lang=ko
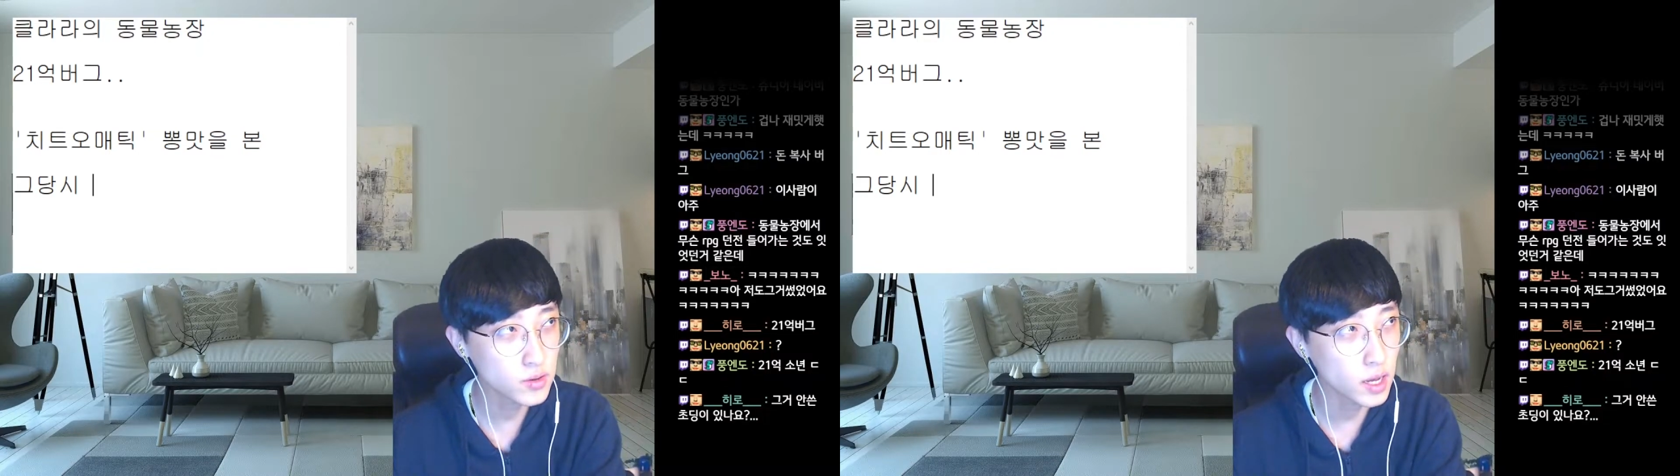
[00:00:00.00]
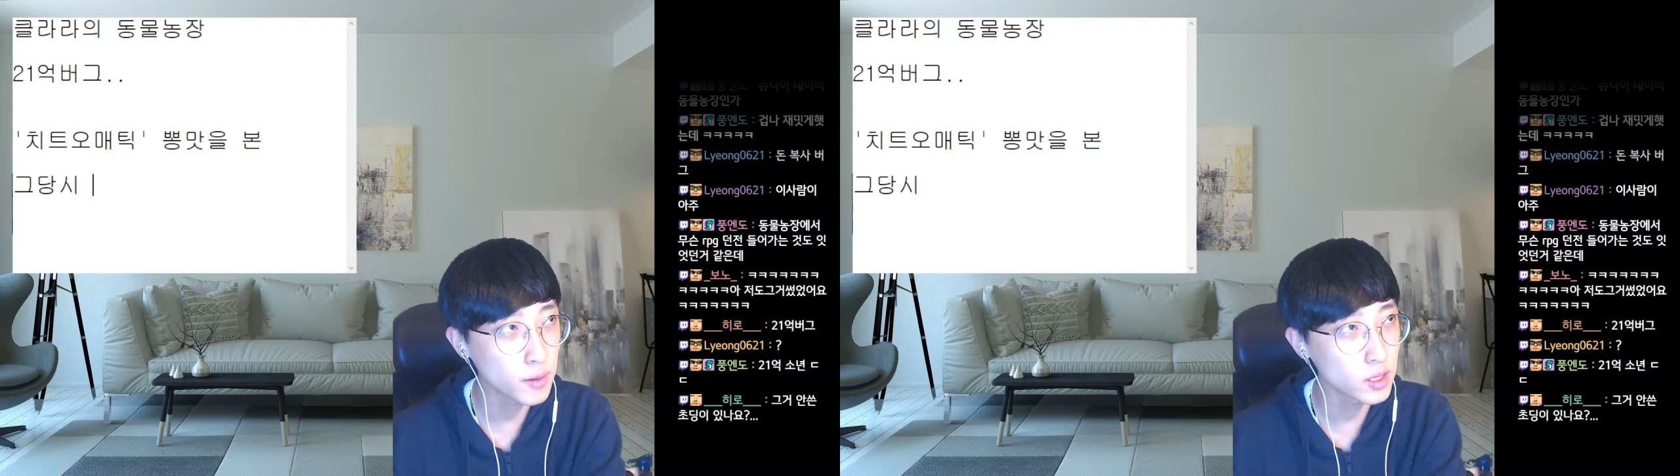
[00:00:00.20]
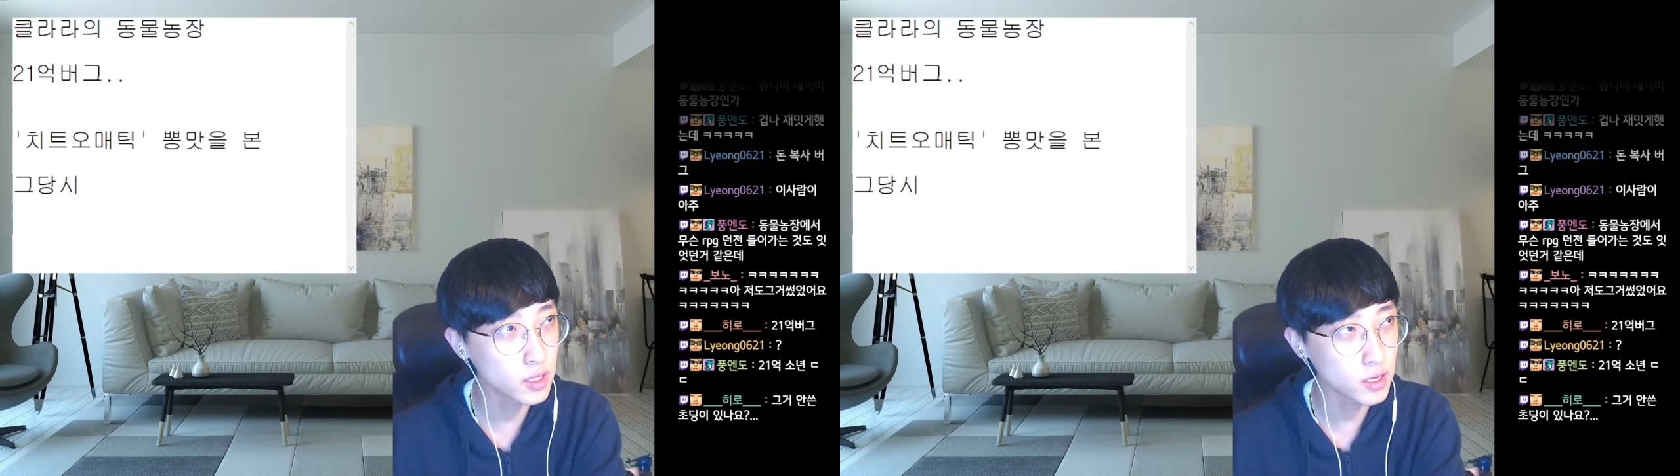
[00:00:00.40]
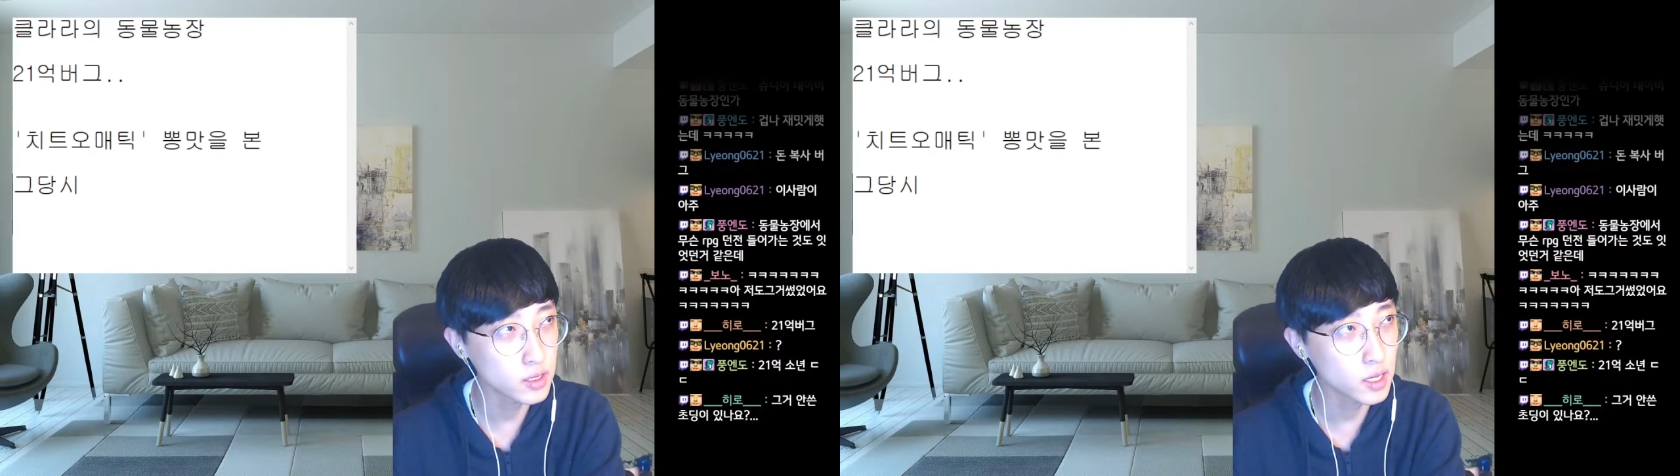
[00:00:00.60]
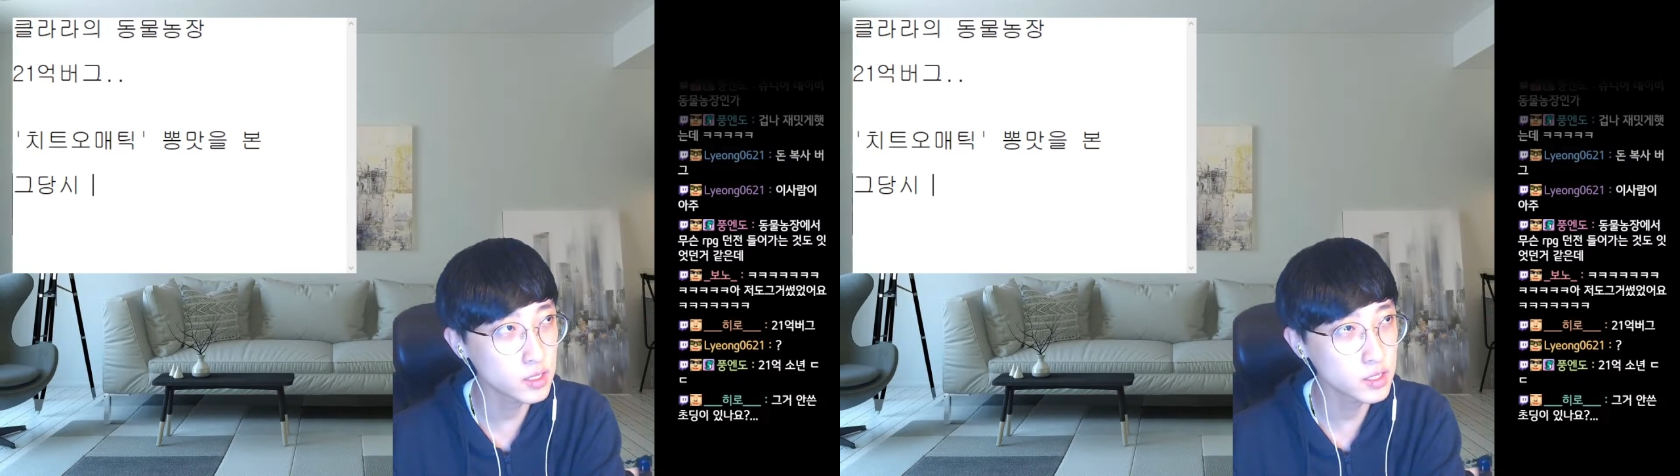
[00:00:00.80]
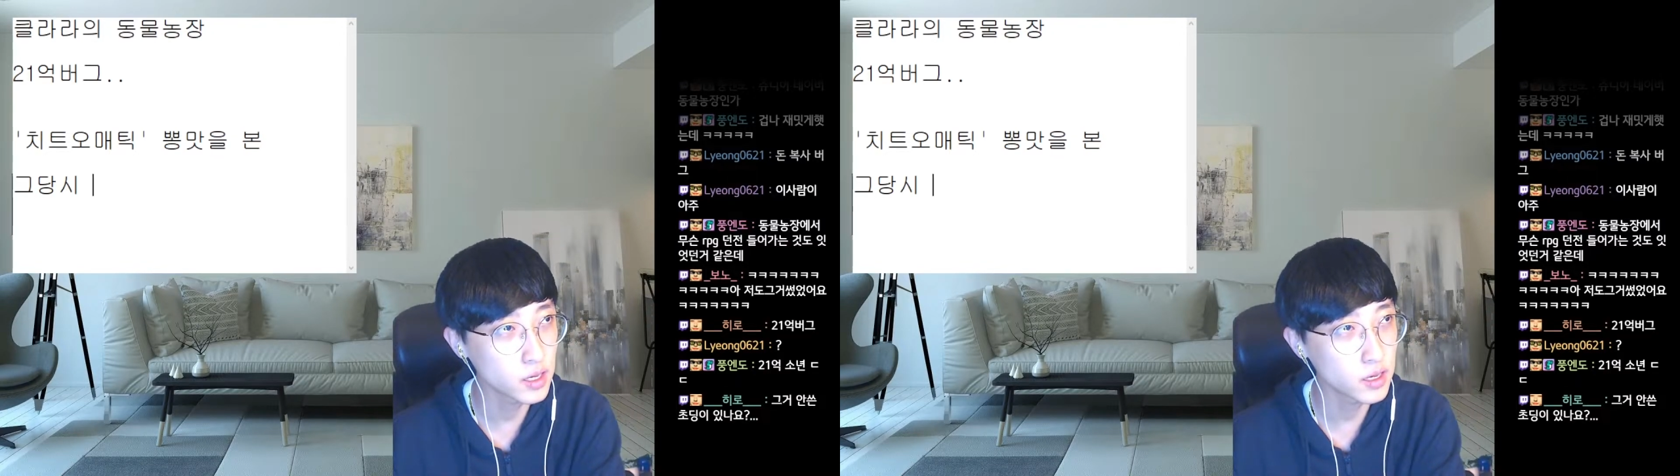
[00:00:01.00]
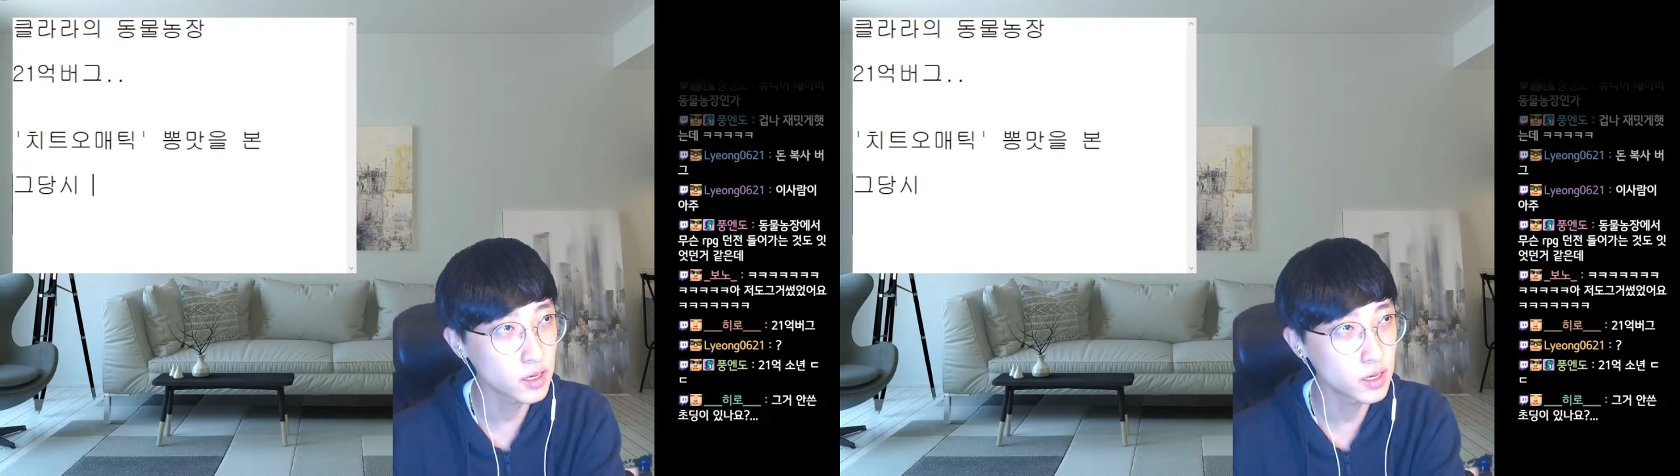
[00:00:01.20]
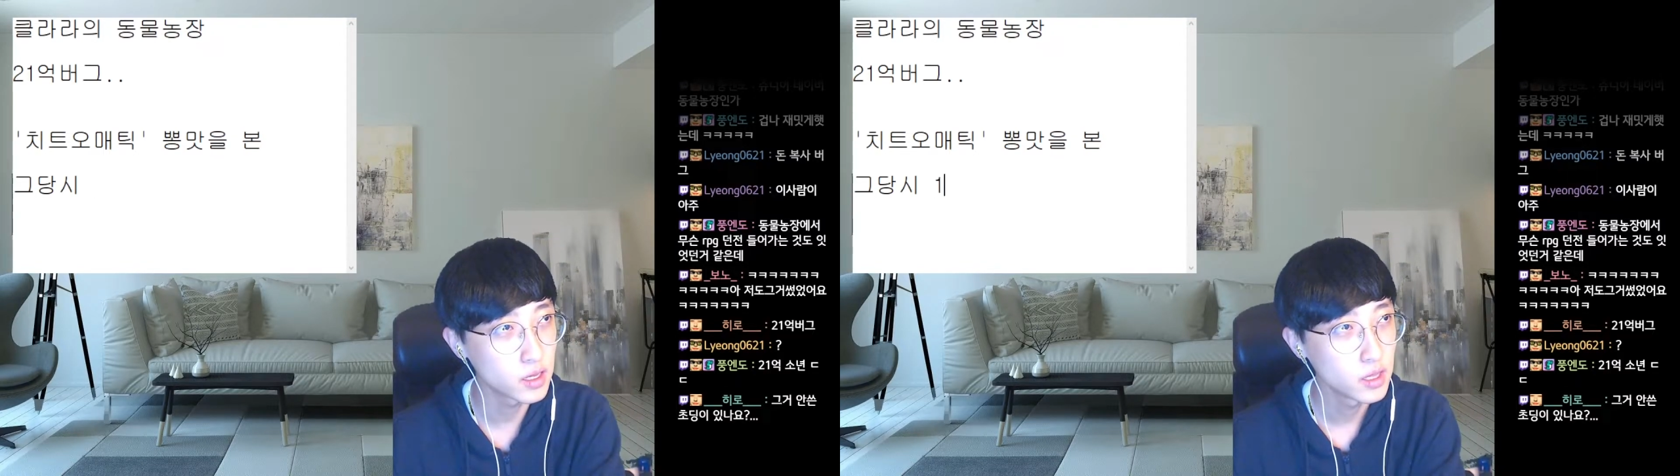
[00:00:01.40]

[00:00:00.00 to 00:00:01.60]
아마 내가 그 당시에